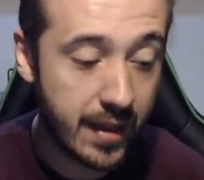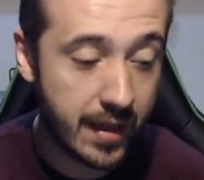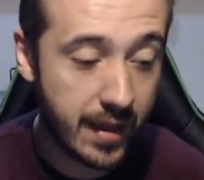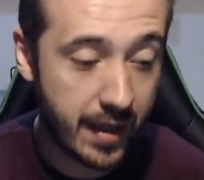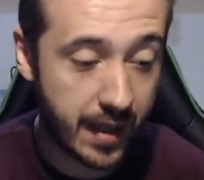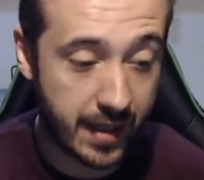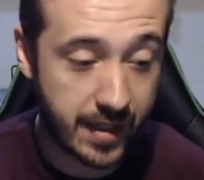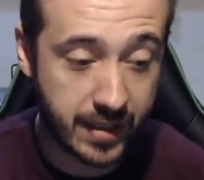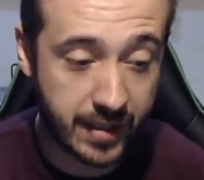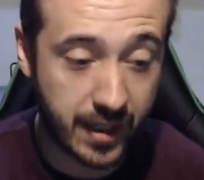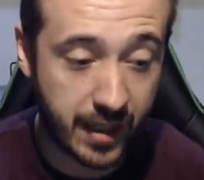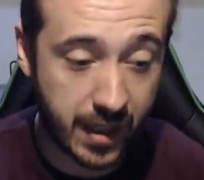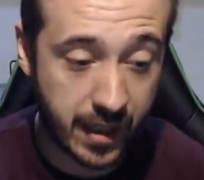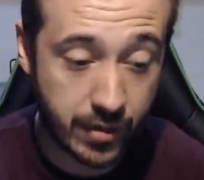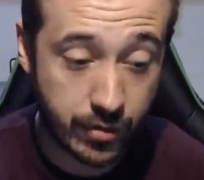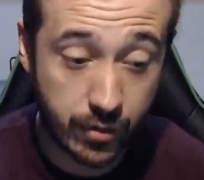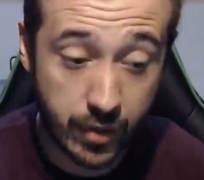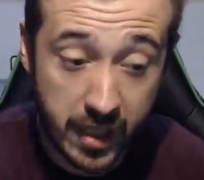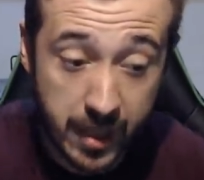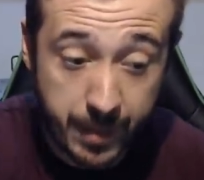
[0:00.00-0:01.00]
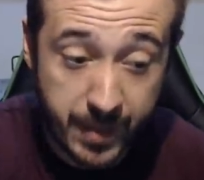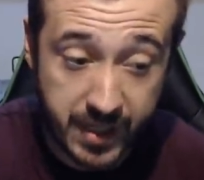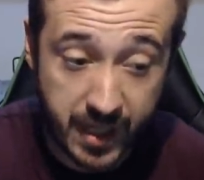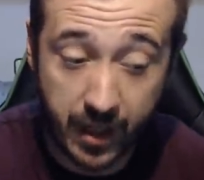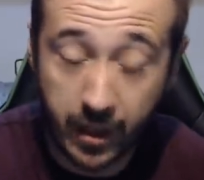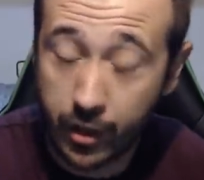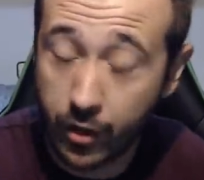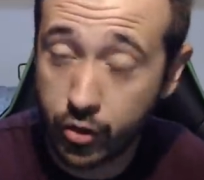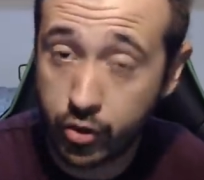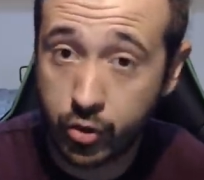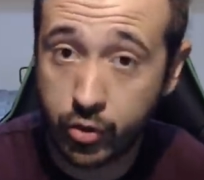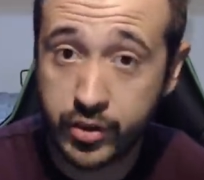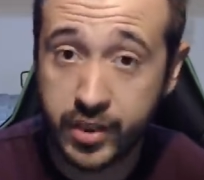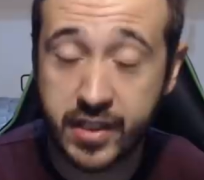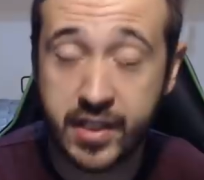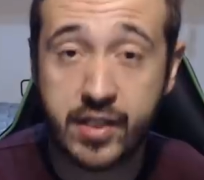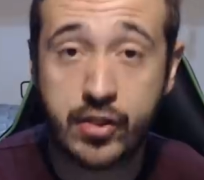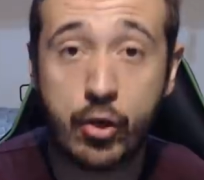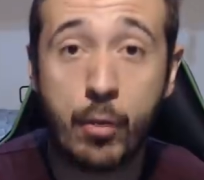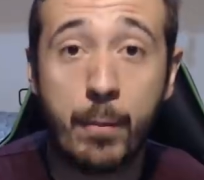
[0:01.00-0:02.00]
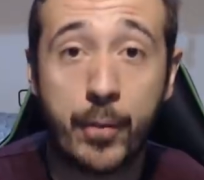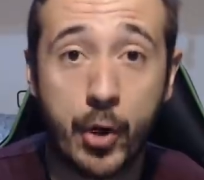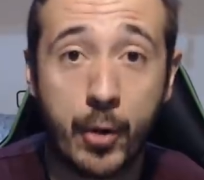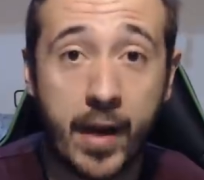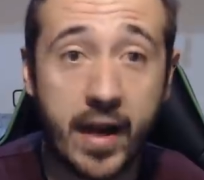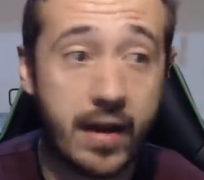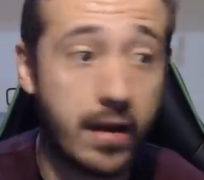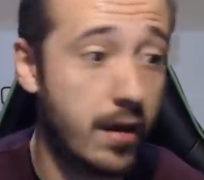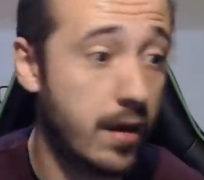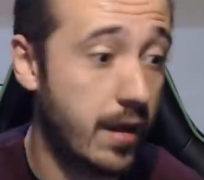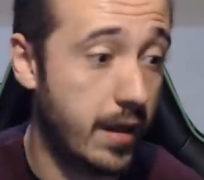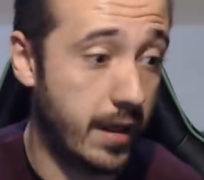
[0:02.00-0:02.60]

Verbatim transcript: En este caso, el pesaje de los coches es comprobar,